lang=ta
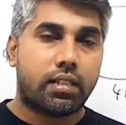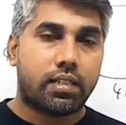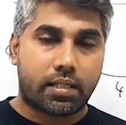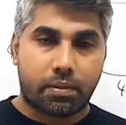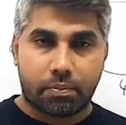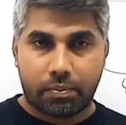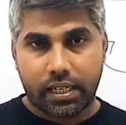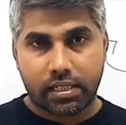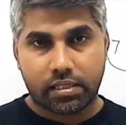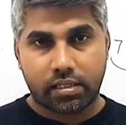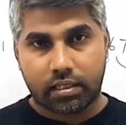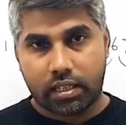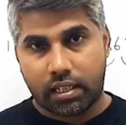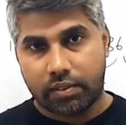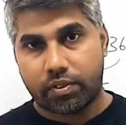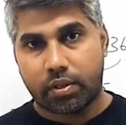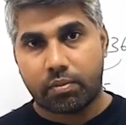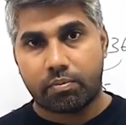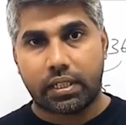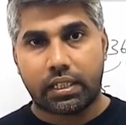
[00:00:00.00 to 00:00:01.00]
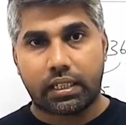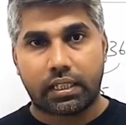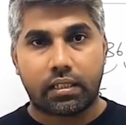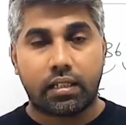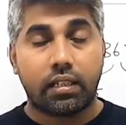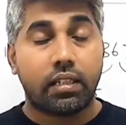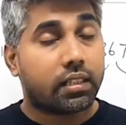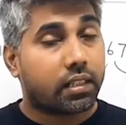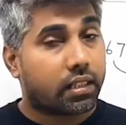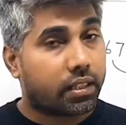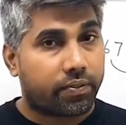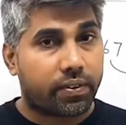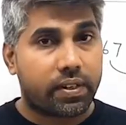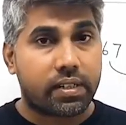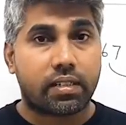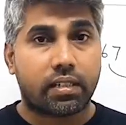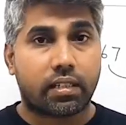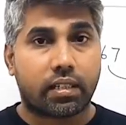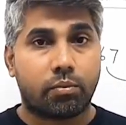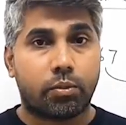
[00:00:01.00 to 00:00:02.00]
செப்பரேஷன் கன்ஃபார்ம் பண்ணிட்டீங்கன்னா டிஃப்ரென்ஸ்
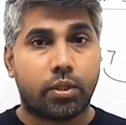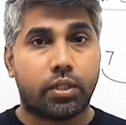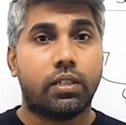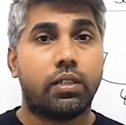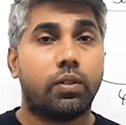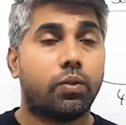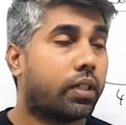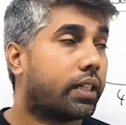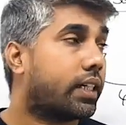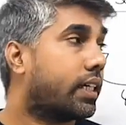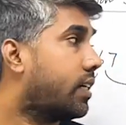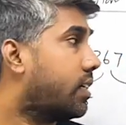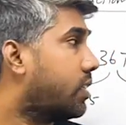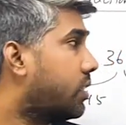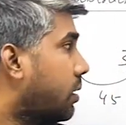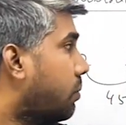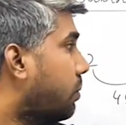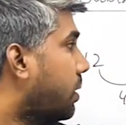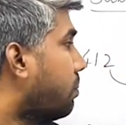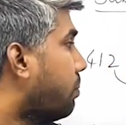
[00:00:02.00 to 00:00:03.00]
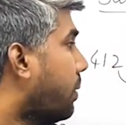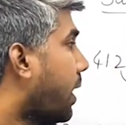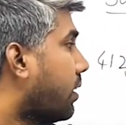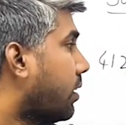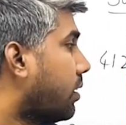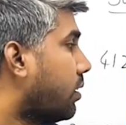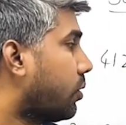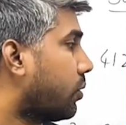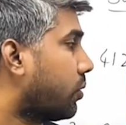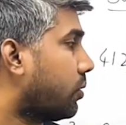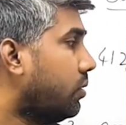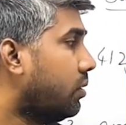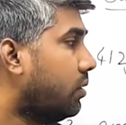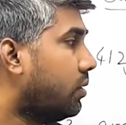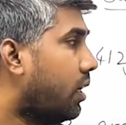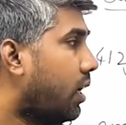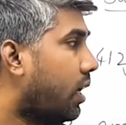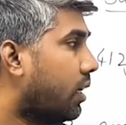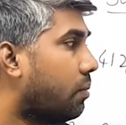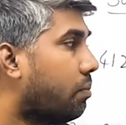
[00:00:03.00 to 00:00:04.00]
எடுக்கும்போது உங்களுக்கு ஏதாச்சும் இந்த மாதிரி பேட்டர்ன் இருக்கும்
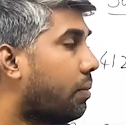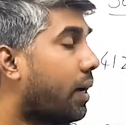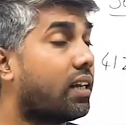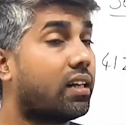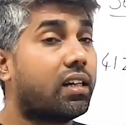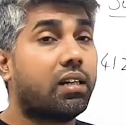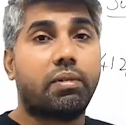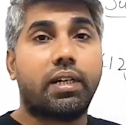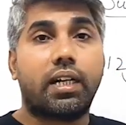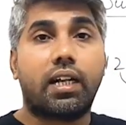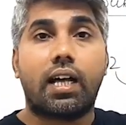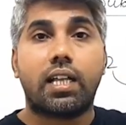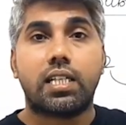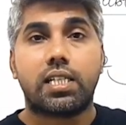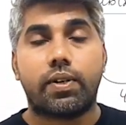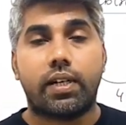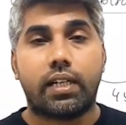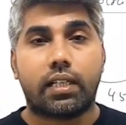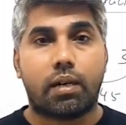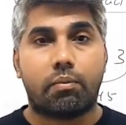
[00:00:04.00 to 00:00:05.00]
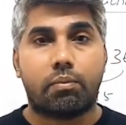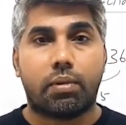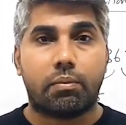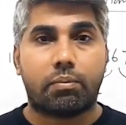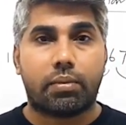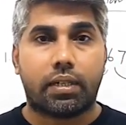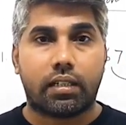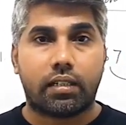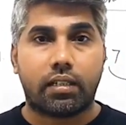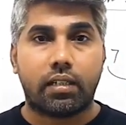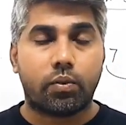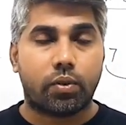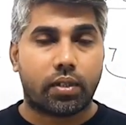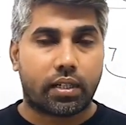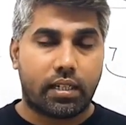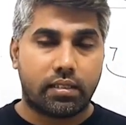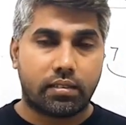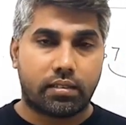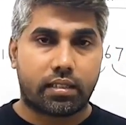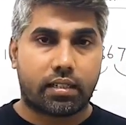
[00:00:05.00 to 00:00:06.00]
அந்த பேட்டர்ன் அப்படியே லாஸ்ட் வேலைக்கு அப்ளை பண்ணிங்கன்னா உங்களுக்கு
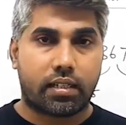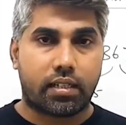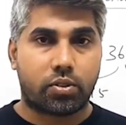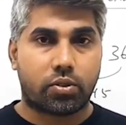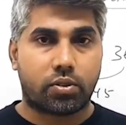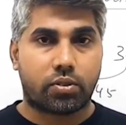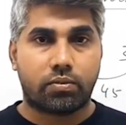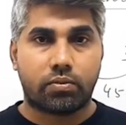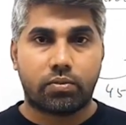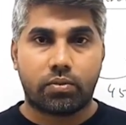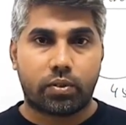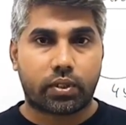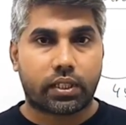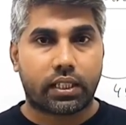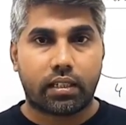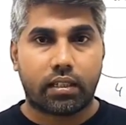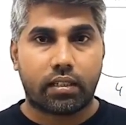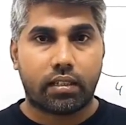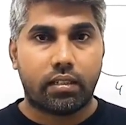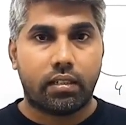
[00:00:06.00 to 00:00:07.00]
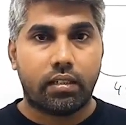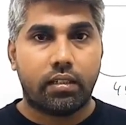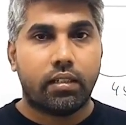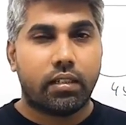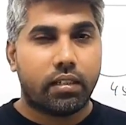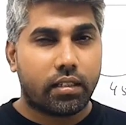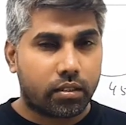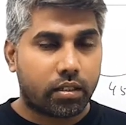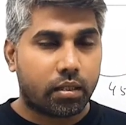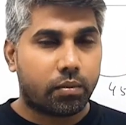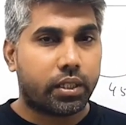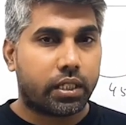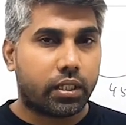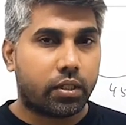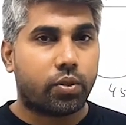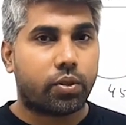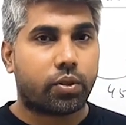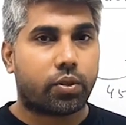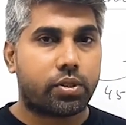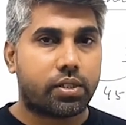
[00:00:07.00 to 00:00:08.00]
ஆன்சர் கிடச்சிரும் ஓகேங்களா இன்னும் இதே மாதிரி
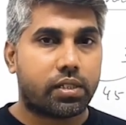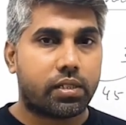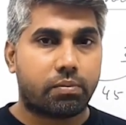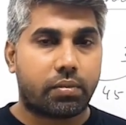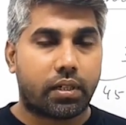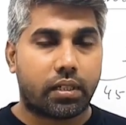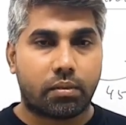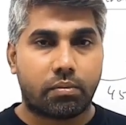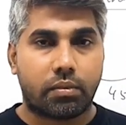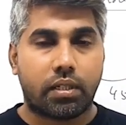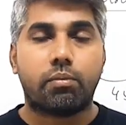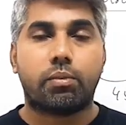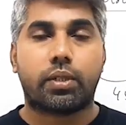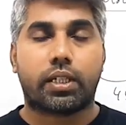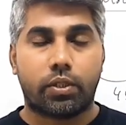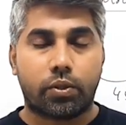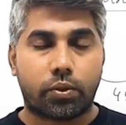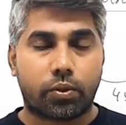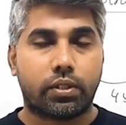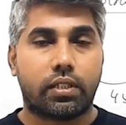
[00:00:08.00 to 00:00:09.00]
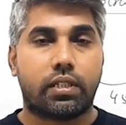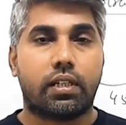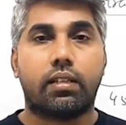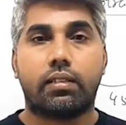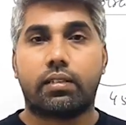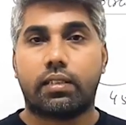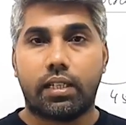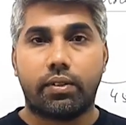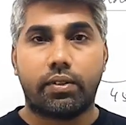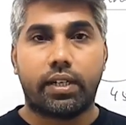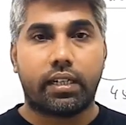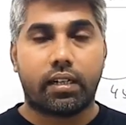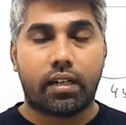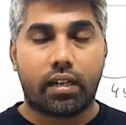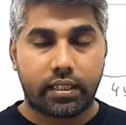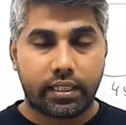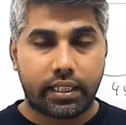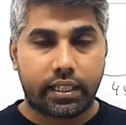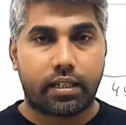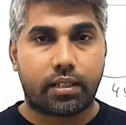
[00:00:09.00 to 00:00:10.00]
இன்னொரு கொஷின் பார்த்தோம்னா நமக்கு இன்னும் கொஞ்சம் நல்லா தெளிவாகிடும்
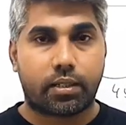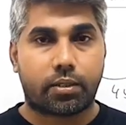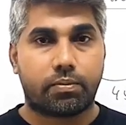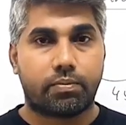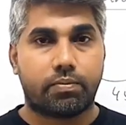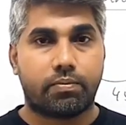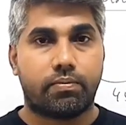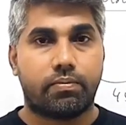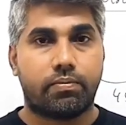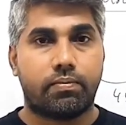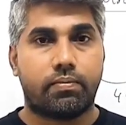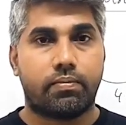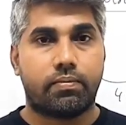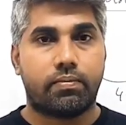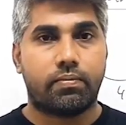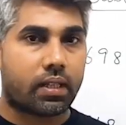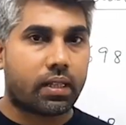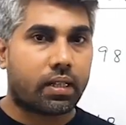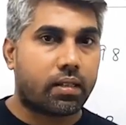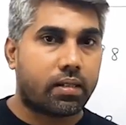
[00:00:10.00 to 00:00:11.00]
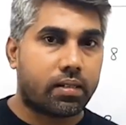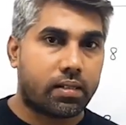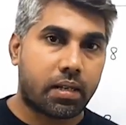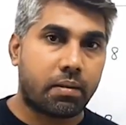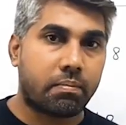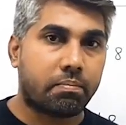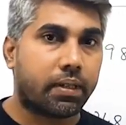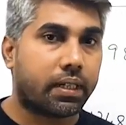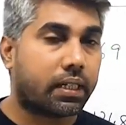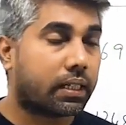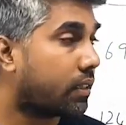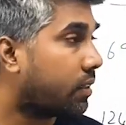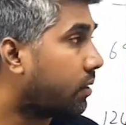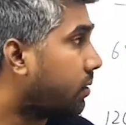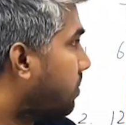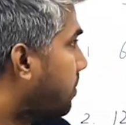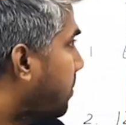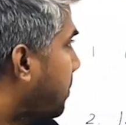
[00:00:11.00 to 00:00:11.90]
ஐடியா கிடைக்கும் சம் பாருங்கள்